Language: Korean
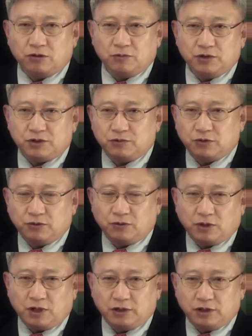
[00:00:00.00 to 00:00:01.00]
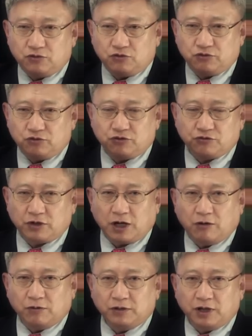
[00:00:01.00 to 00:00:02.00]
누르면 심전도가 이제 줄줄줄줄
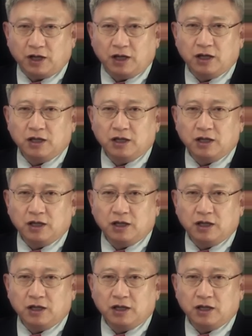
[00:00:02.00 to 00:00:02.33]
나오는데